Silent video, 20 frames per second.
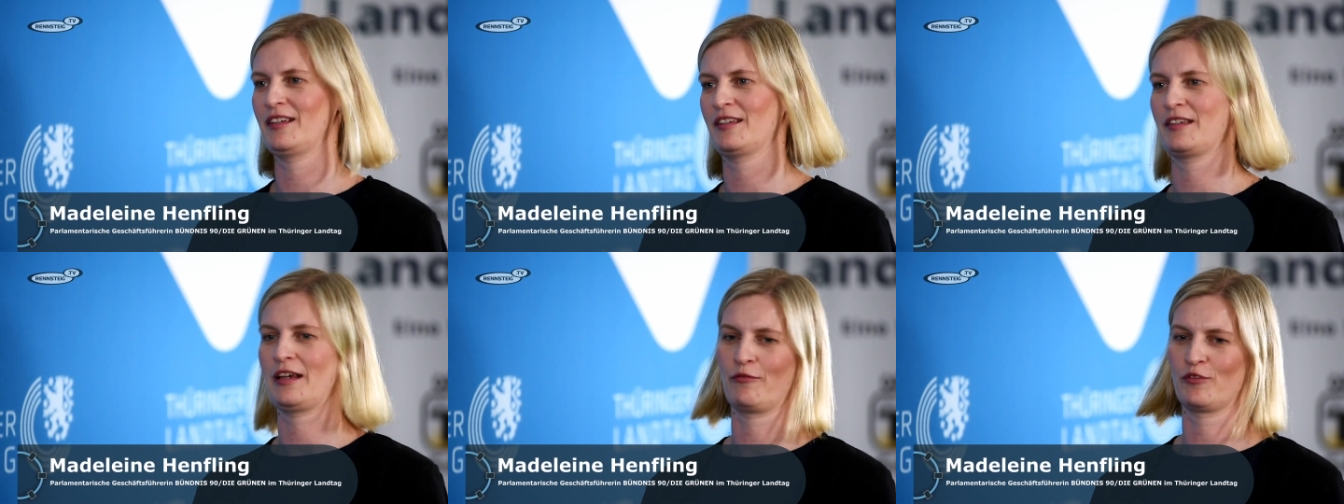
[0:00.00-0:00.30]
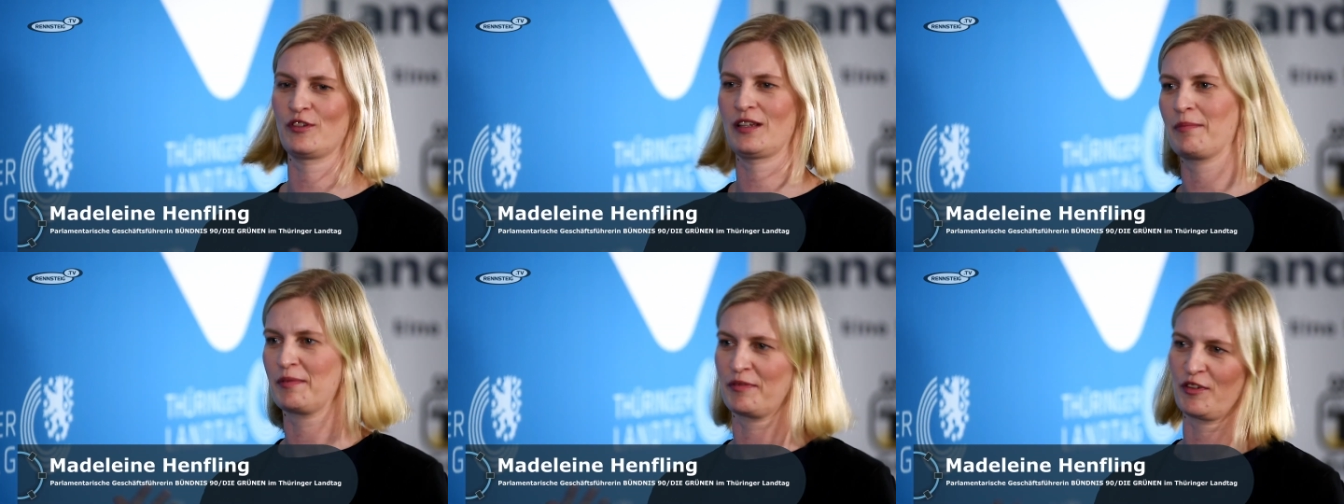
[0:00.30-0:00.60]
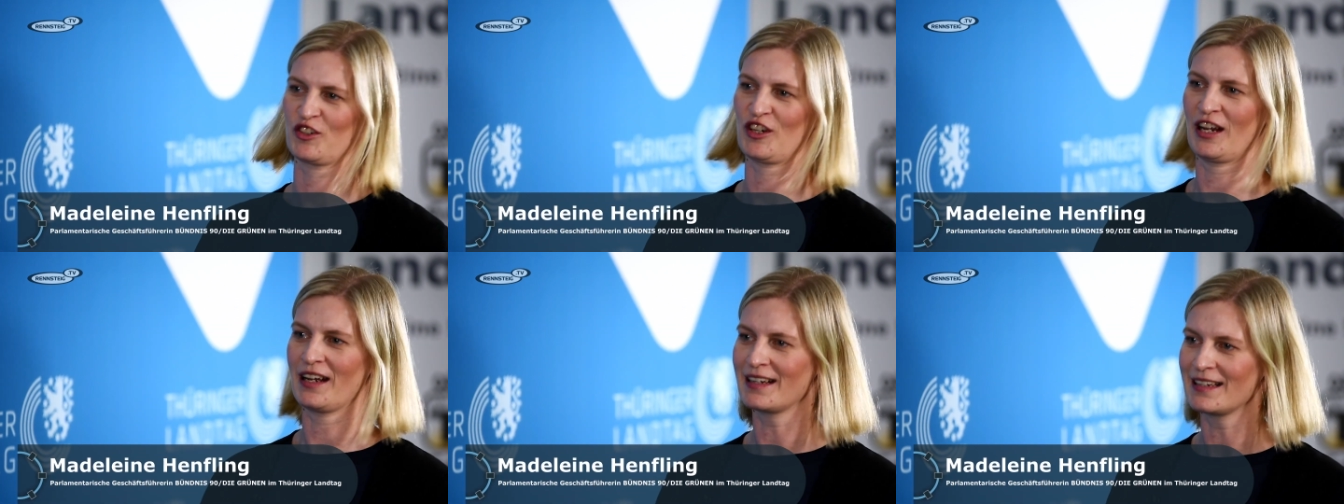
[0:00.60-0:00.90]
das ist ja wohl
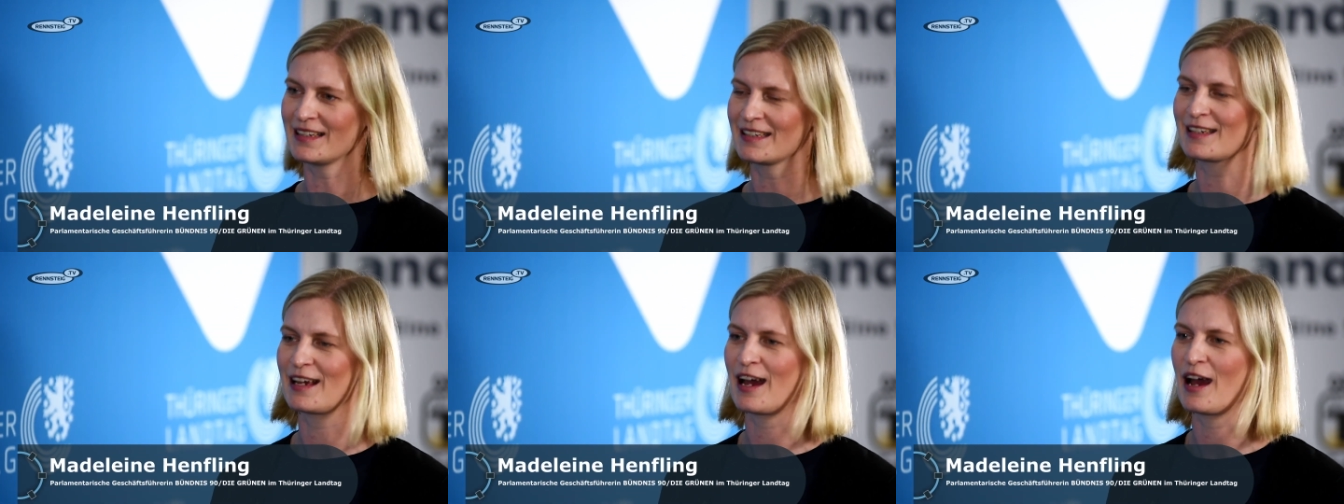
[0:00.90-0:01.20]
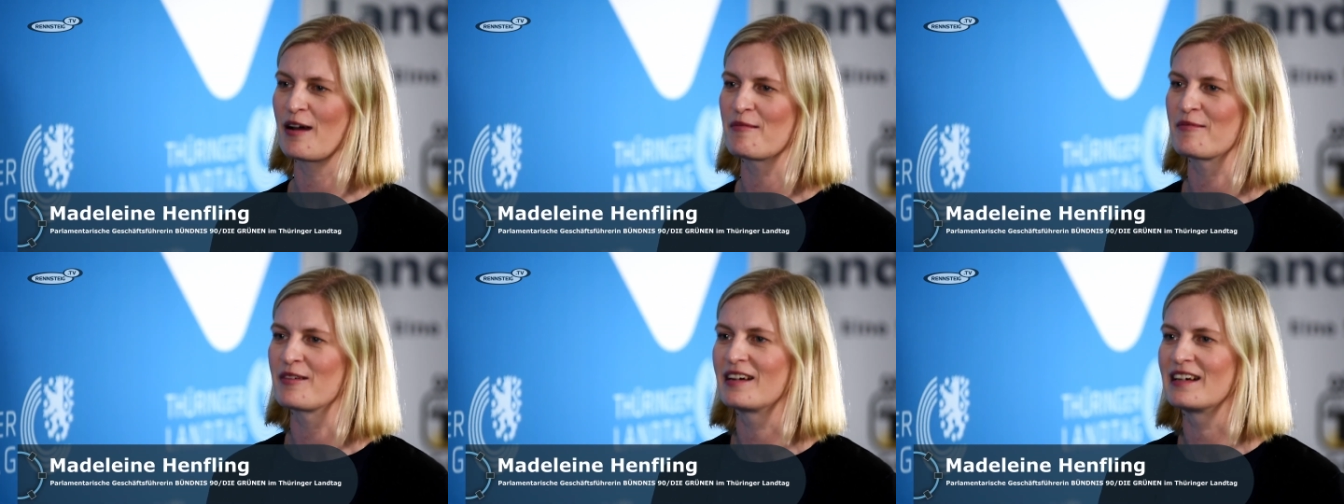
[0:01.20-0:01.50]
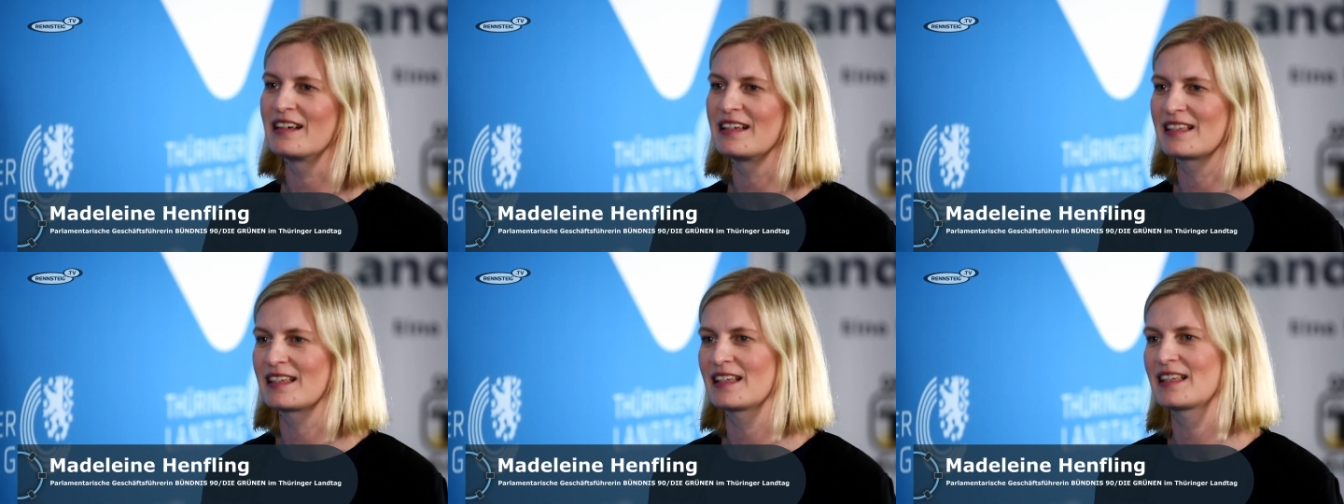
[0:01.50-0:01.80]
selbstverständlich,
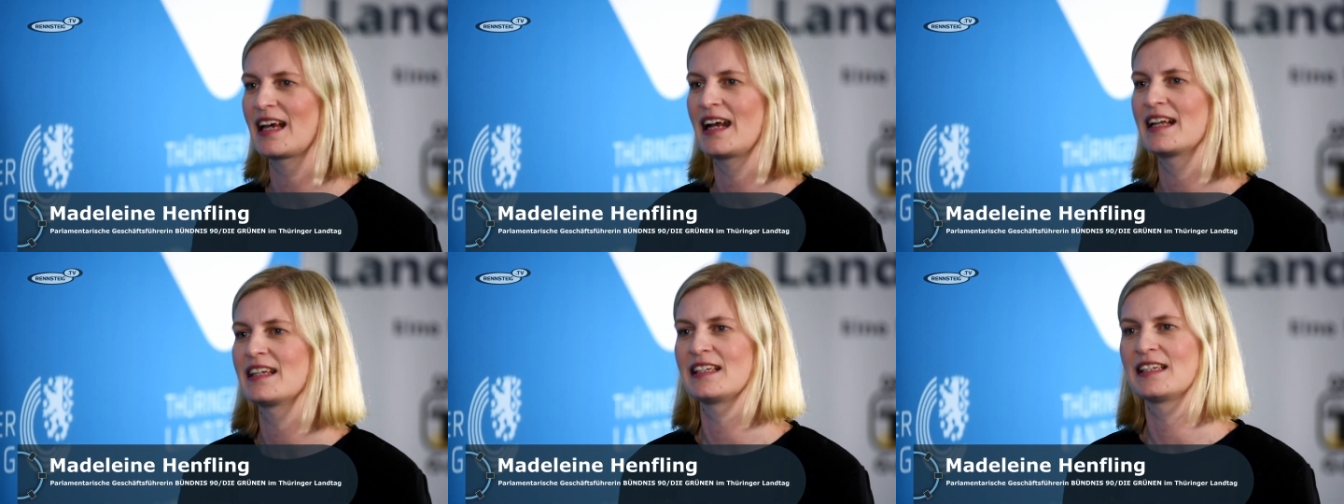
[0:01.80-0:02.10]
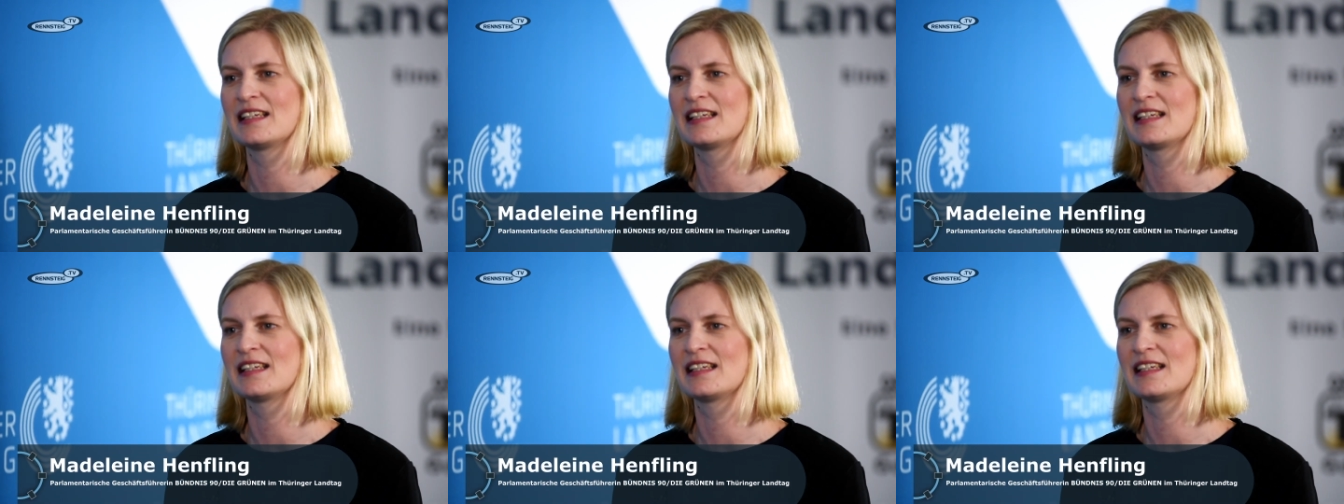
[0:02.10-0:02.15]
aber es ist halt